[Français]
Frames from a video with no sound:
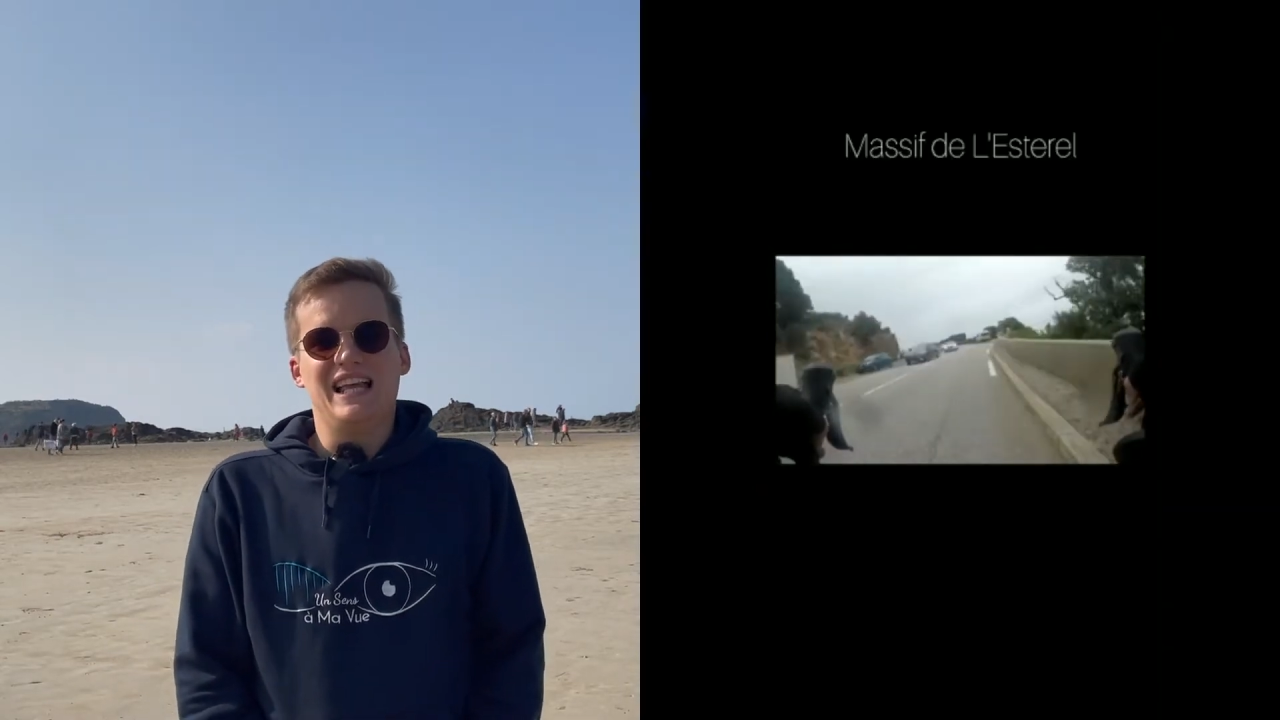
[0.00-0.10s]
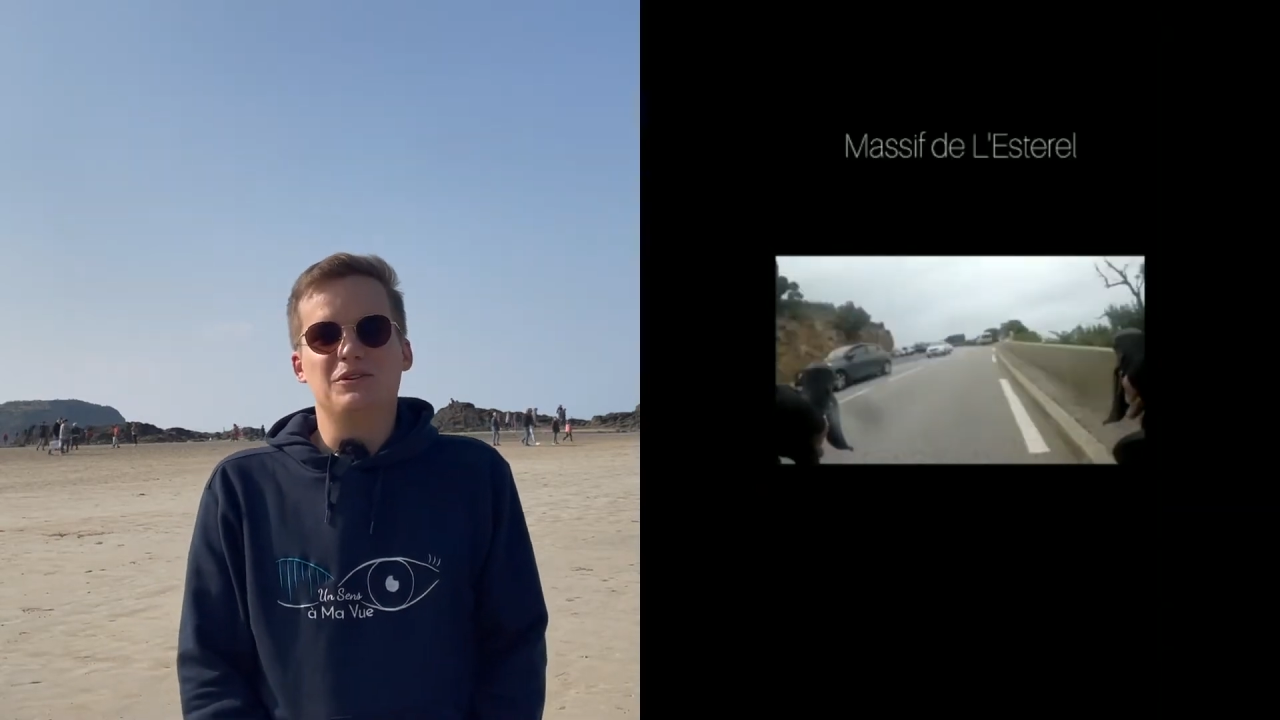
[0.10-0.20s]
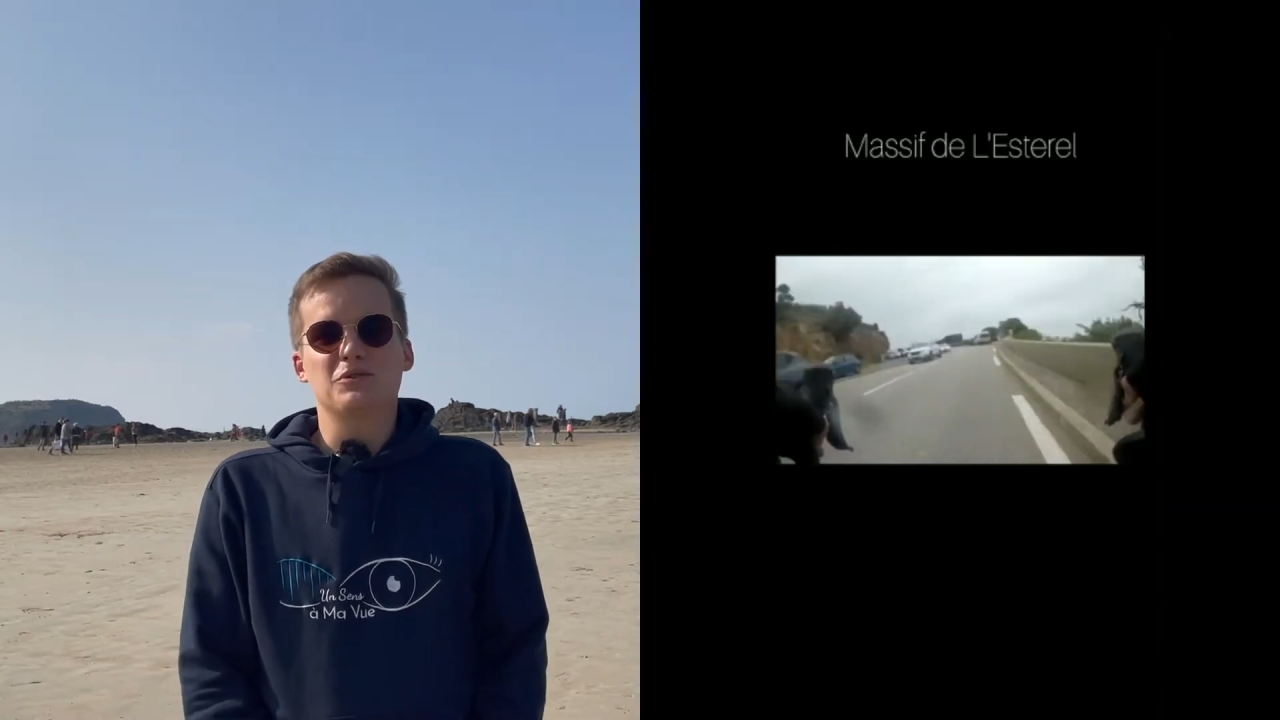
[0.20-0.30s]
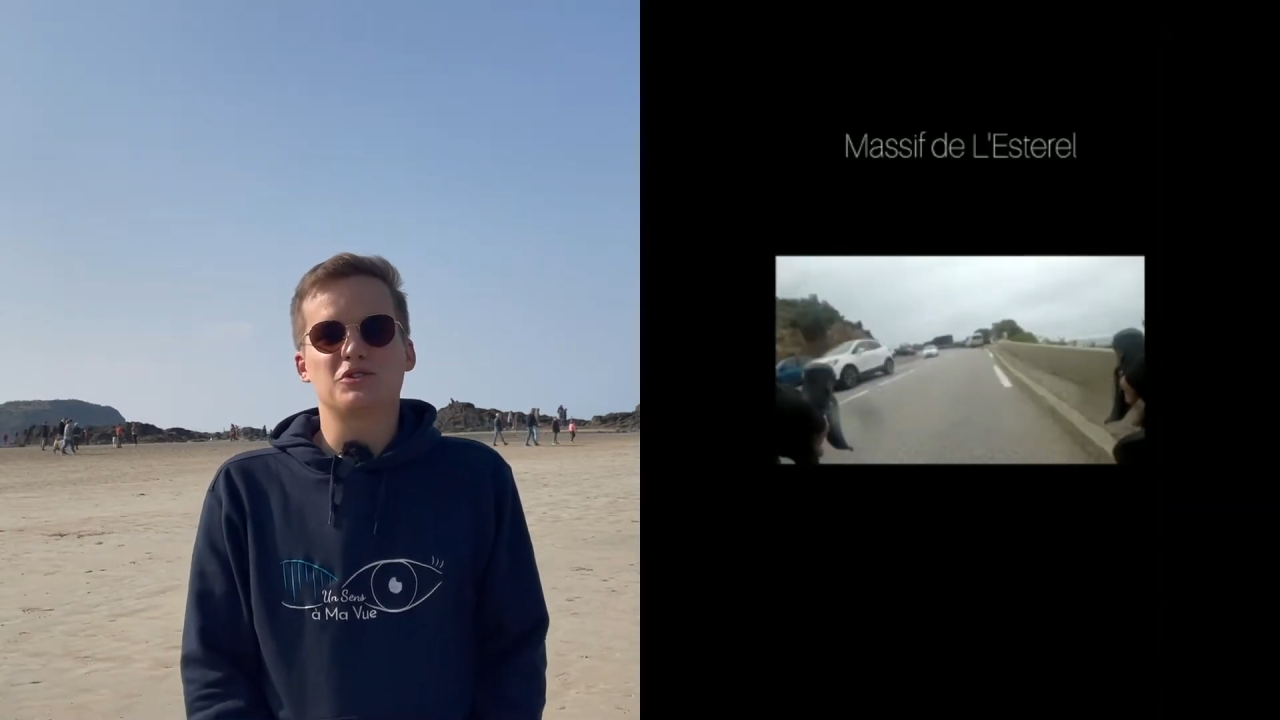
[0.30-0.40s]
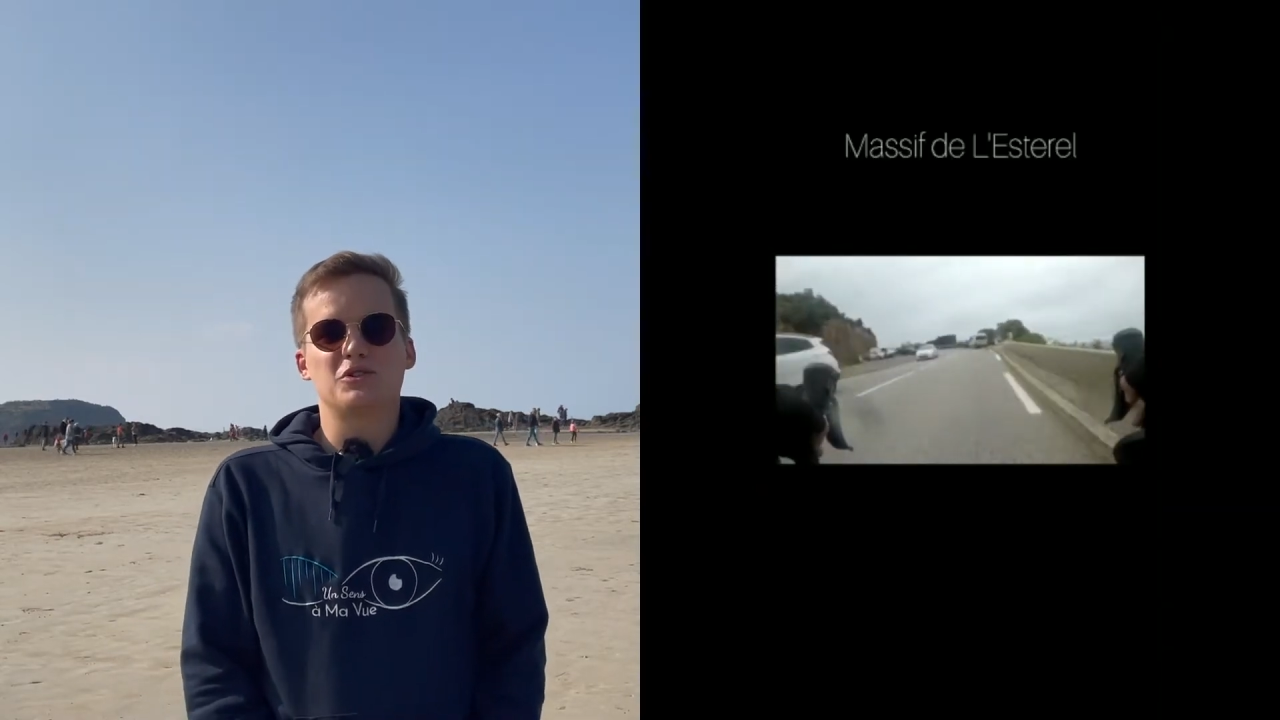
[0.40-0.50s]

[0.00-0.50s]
Et donc